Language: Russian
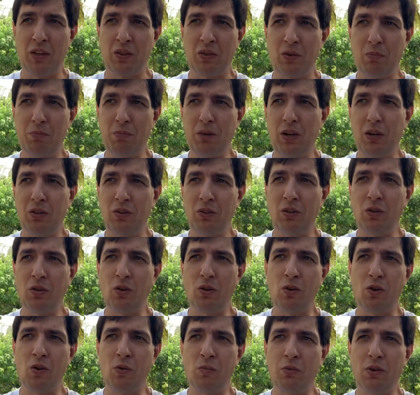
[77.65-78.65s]
Но перед
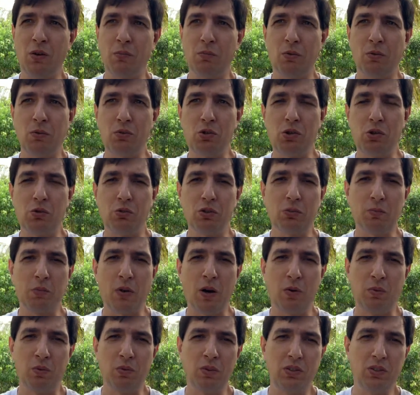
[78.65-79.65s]
Нью-Йорком мне получилось
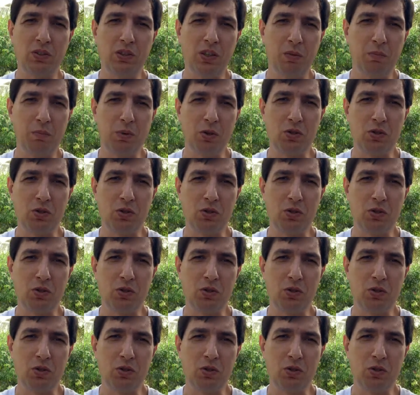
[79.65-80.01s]
пару недель